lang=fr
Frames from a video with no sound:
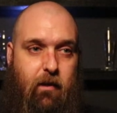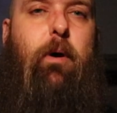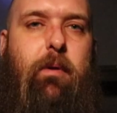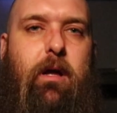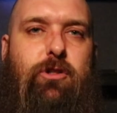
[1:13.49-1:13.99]

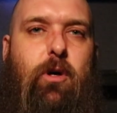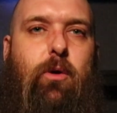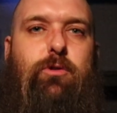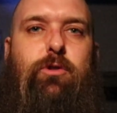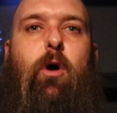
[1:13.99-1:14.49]
Première
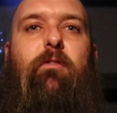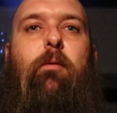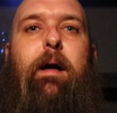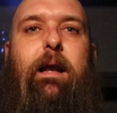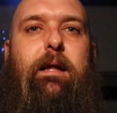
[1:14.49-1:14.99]
chose, on
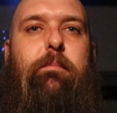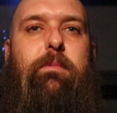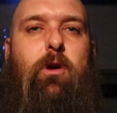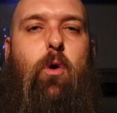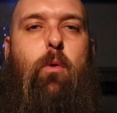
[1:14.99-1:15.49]
va parler des
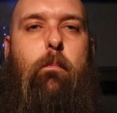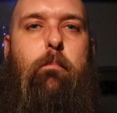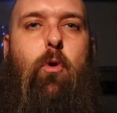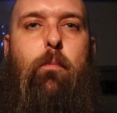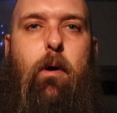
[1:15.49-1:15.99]
micro
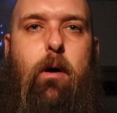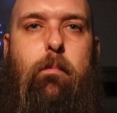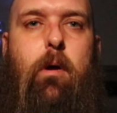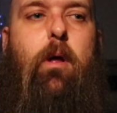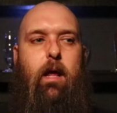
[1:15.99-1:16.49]

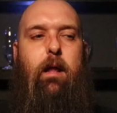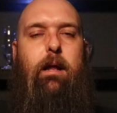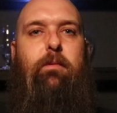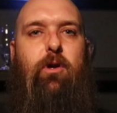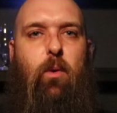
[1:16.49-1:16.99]
brewpub et
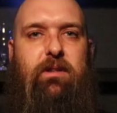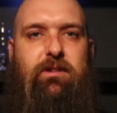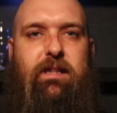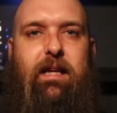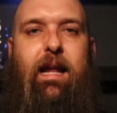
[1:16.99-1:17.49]
les micro
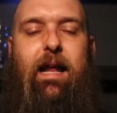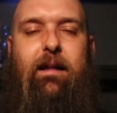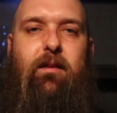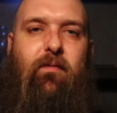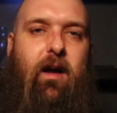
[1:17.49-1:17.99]
industriels, la
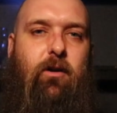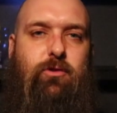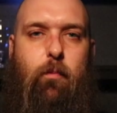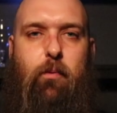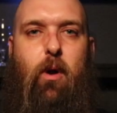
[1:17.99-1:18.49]

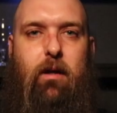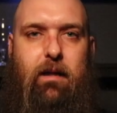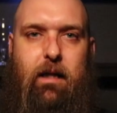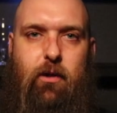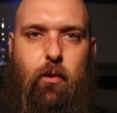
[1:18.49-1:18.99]
différence un peu
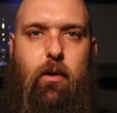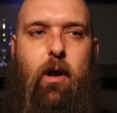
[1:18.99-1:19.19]
entre les deux.